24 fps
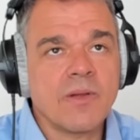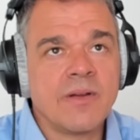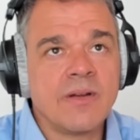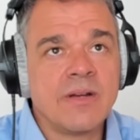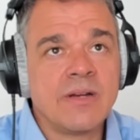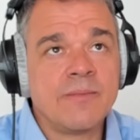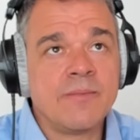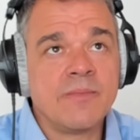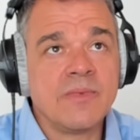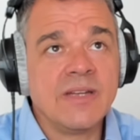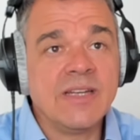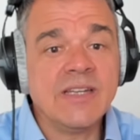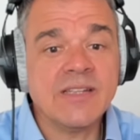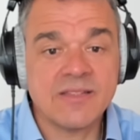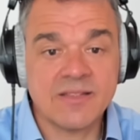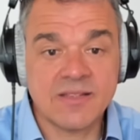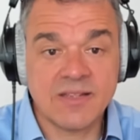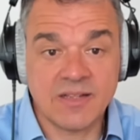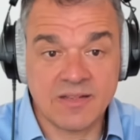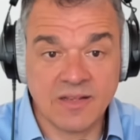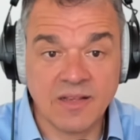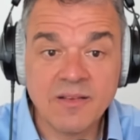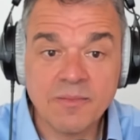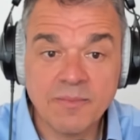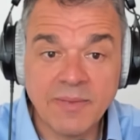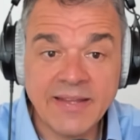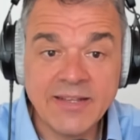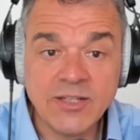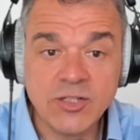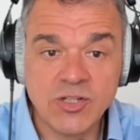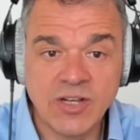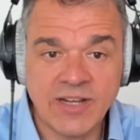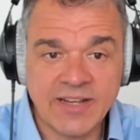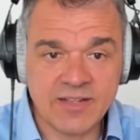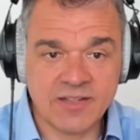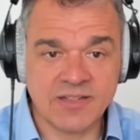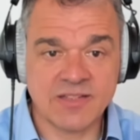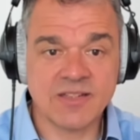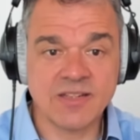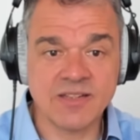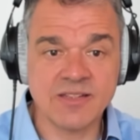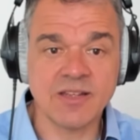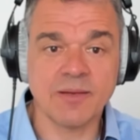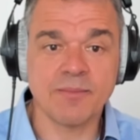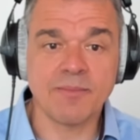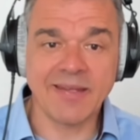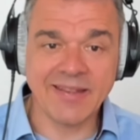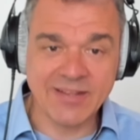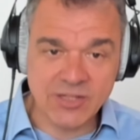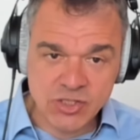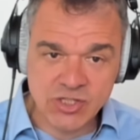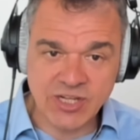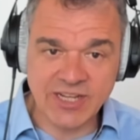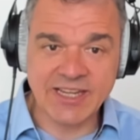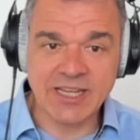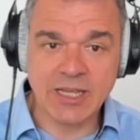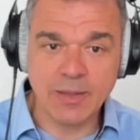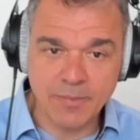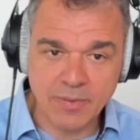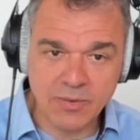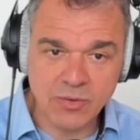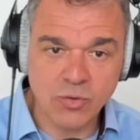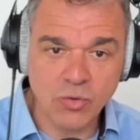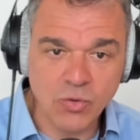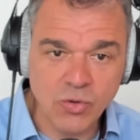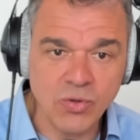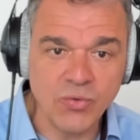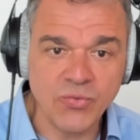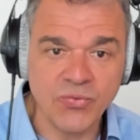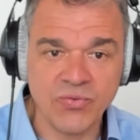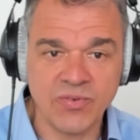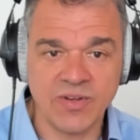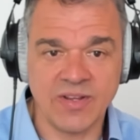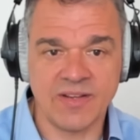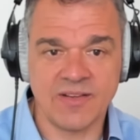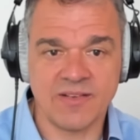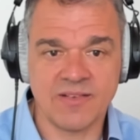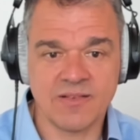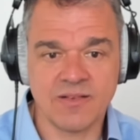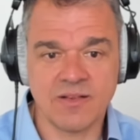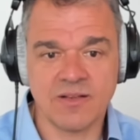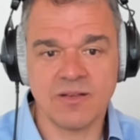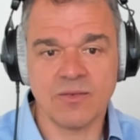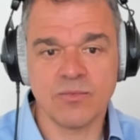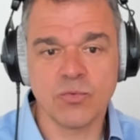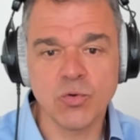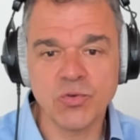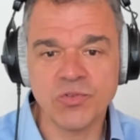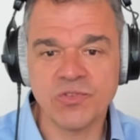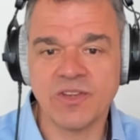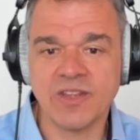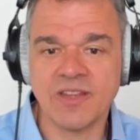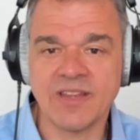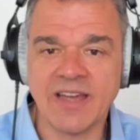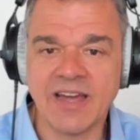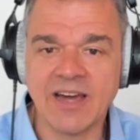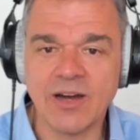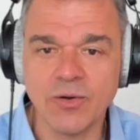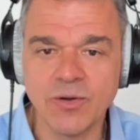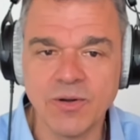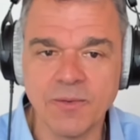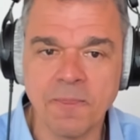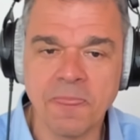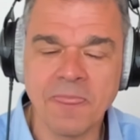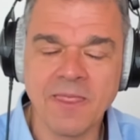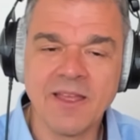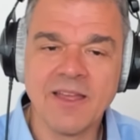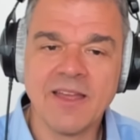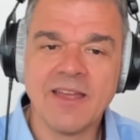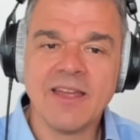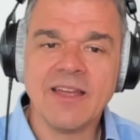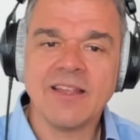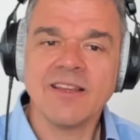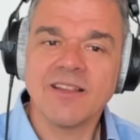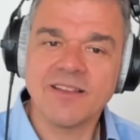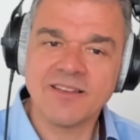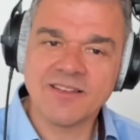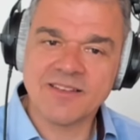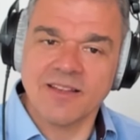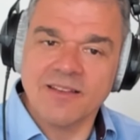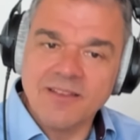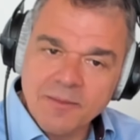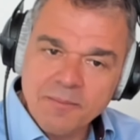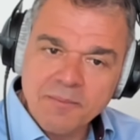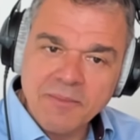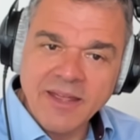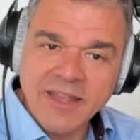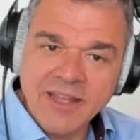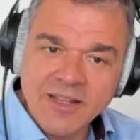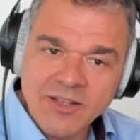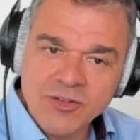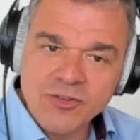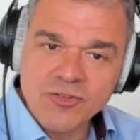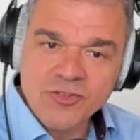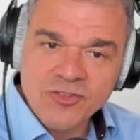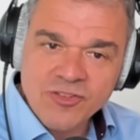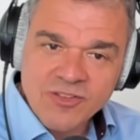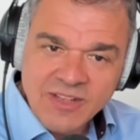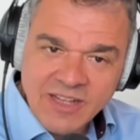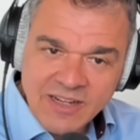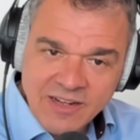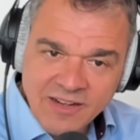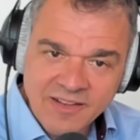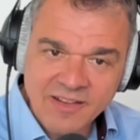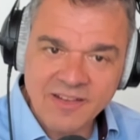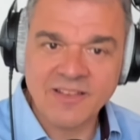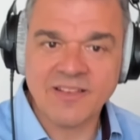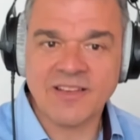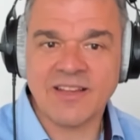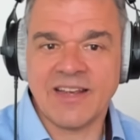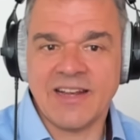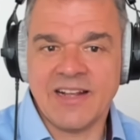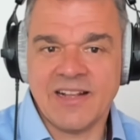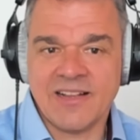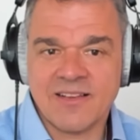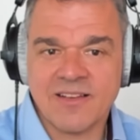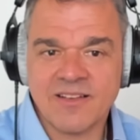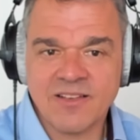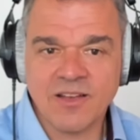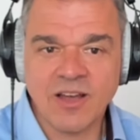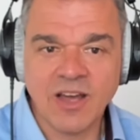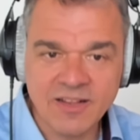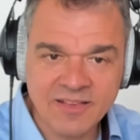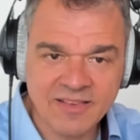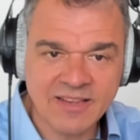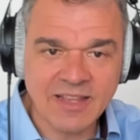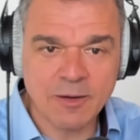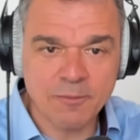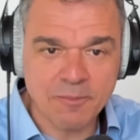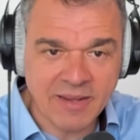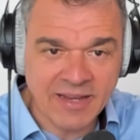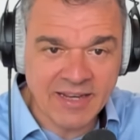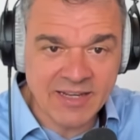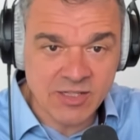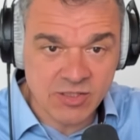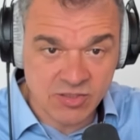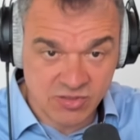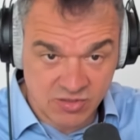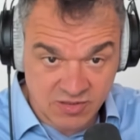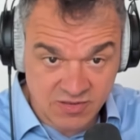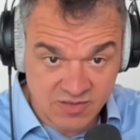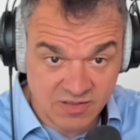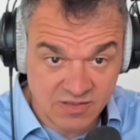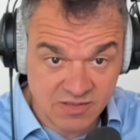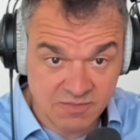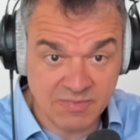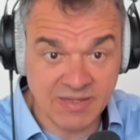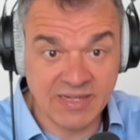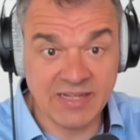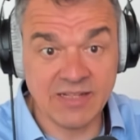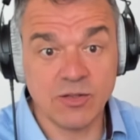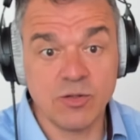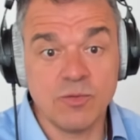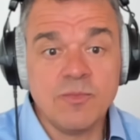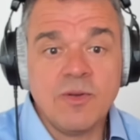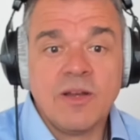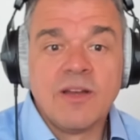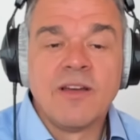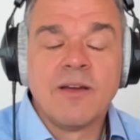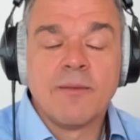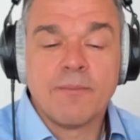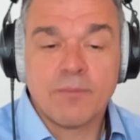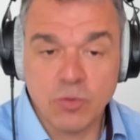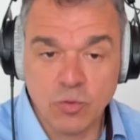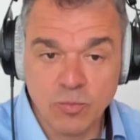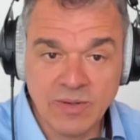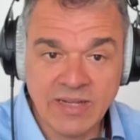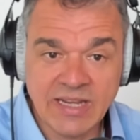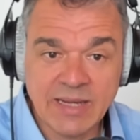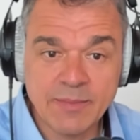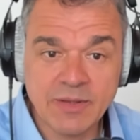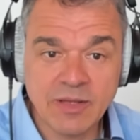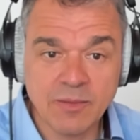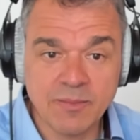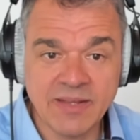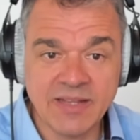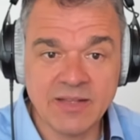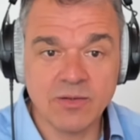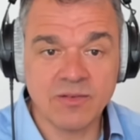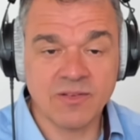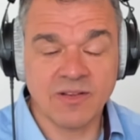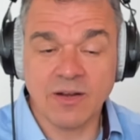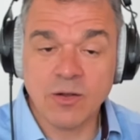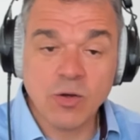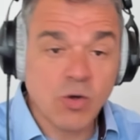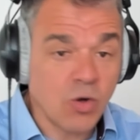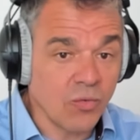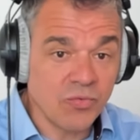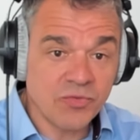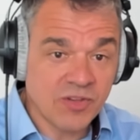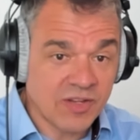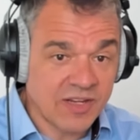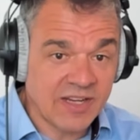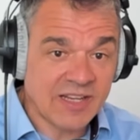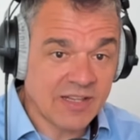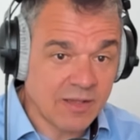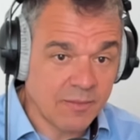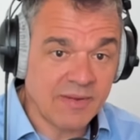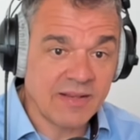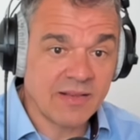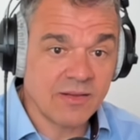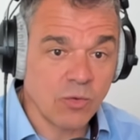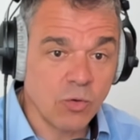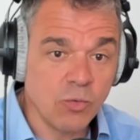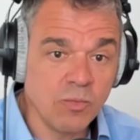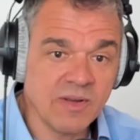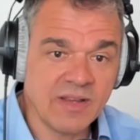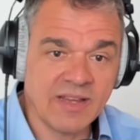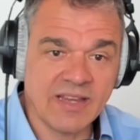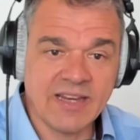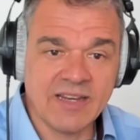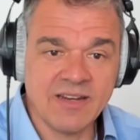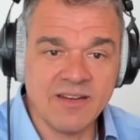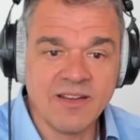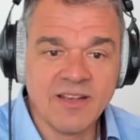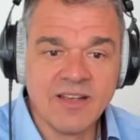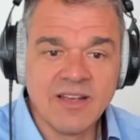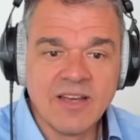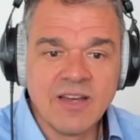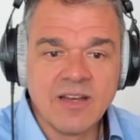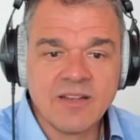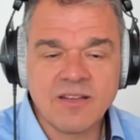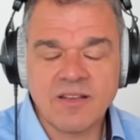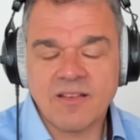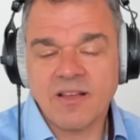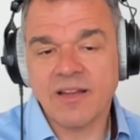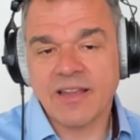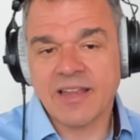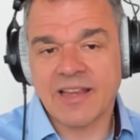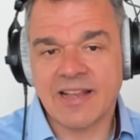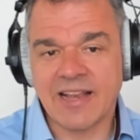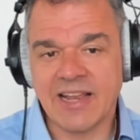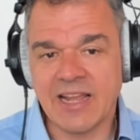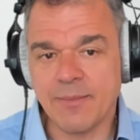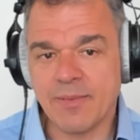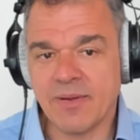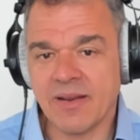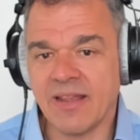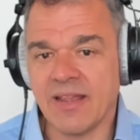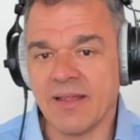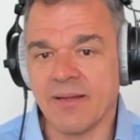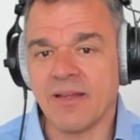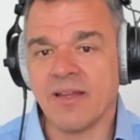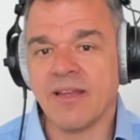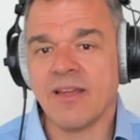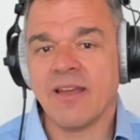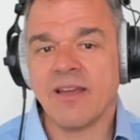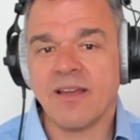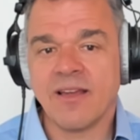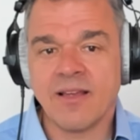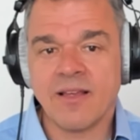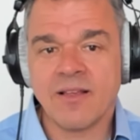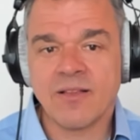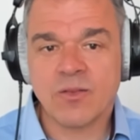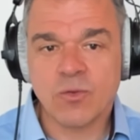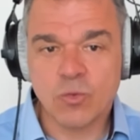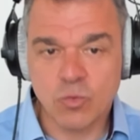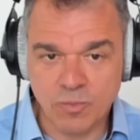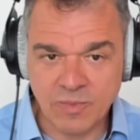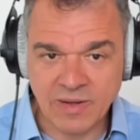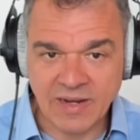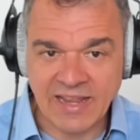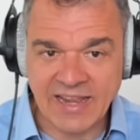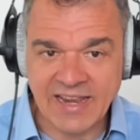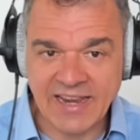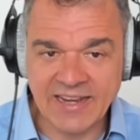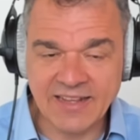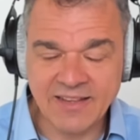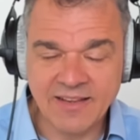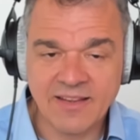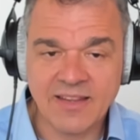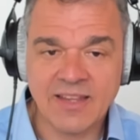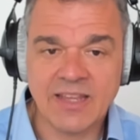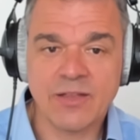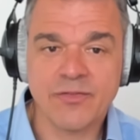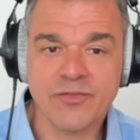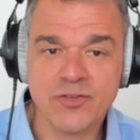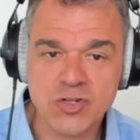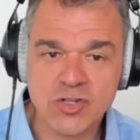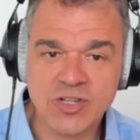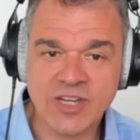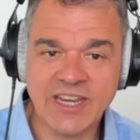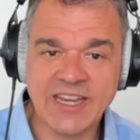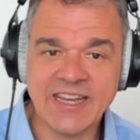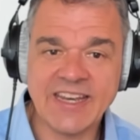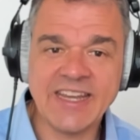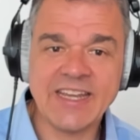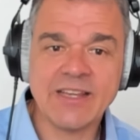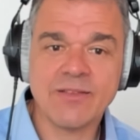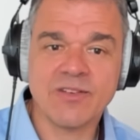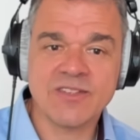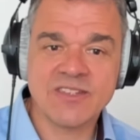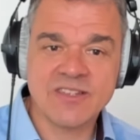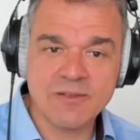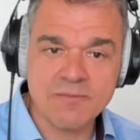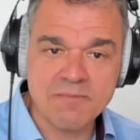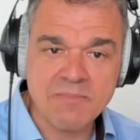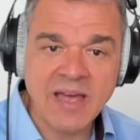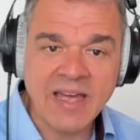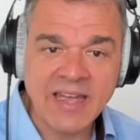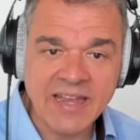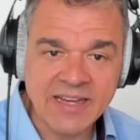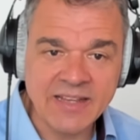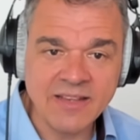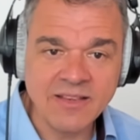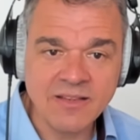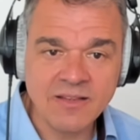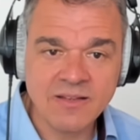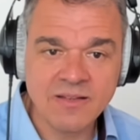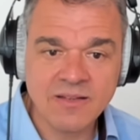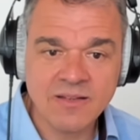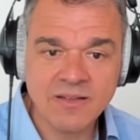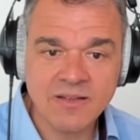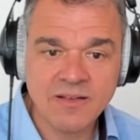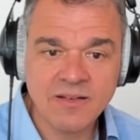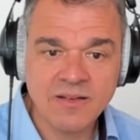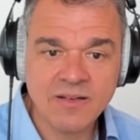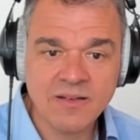ähm, ist ja das menschlich. Also es sind ja menschliche Bedürfnisse. Also wusste ich auch, das ist ja der Mensch, der das erzählt. Also hat der Mensch, also das Medium, Probleme damit, also er konnte nicht damit umgehen. Dann sage ich lieber, hey, es tut mir leid, ich verstehe nicht, was er meint,